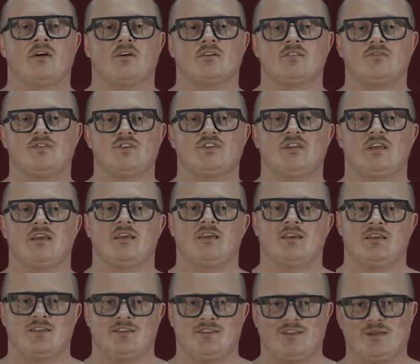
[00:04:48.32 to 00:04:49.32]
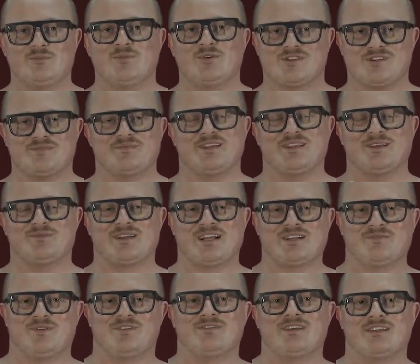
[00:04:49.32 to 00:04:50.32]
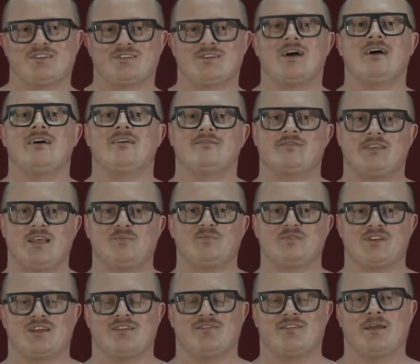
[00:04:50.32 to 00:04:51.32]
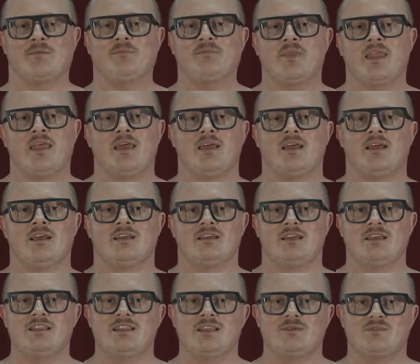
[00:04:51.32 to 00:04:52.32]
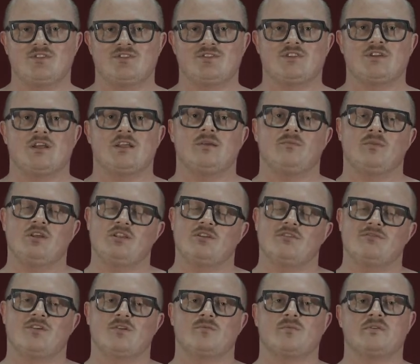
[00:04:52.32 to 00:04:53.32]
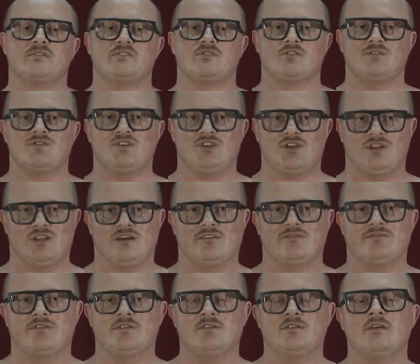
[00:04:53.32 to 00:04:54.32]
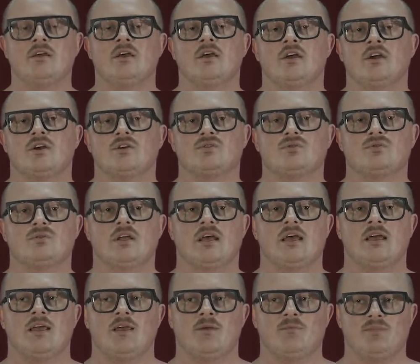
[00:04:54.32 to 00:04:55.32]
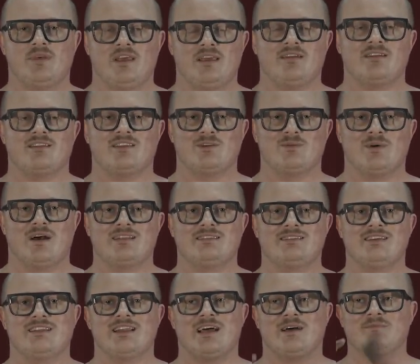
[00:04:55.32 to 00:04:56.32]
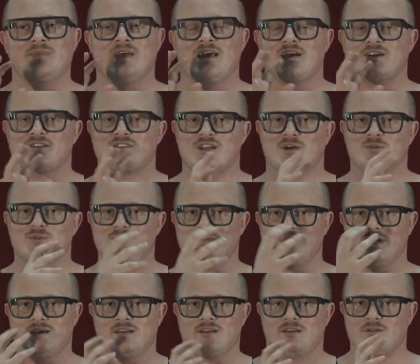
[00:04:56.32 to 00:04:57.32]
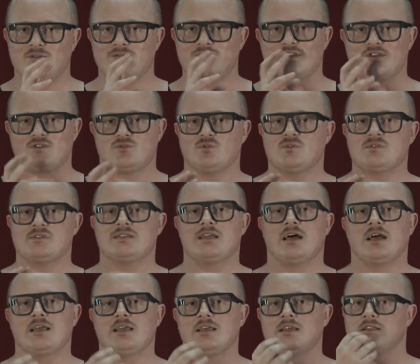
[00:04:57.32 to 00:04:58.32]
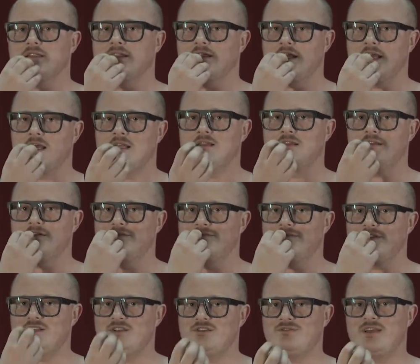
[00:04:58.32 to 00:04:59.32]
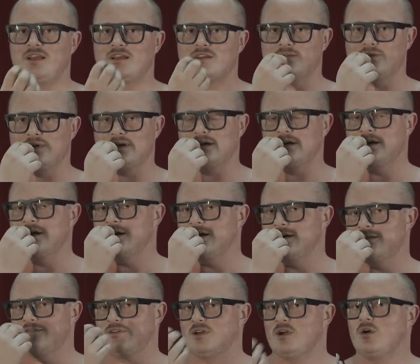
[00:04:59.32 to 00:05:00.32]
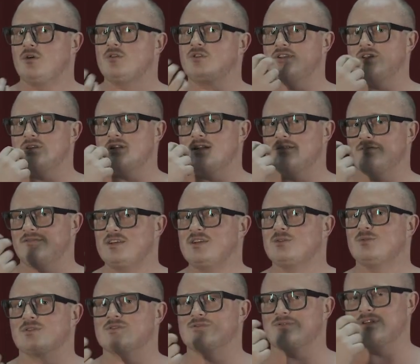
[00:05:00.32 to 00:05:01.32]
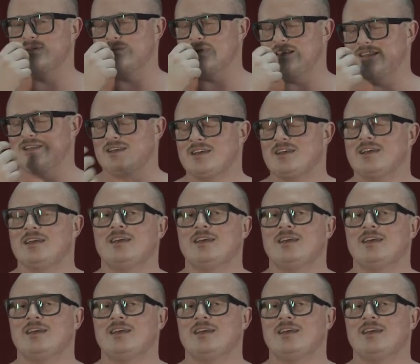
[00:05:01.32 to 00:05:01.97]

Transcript: Oczywiście nie możemy dobrać powietrza w tej przerwie. Innym ćwiczeniem, inną formą jest oczywiście na f, które pięknie, ładnie nam kształtuje również usta i ten wydźwięk, który wychodzi, ten wygłos, który ładnie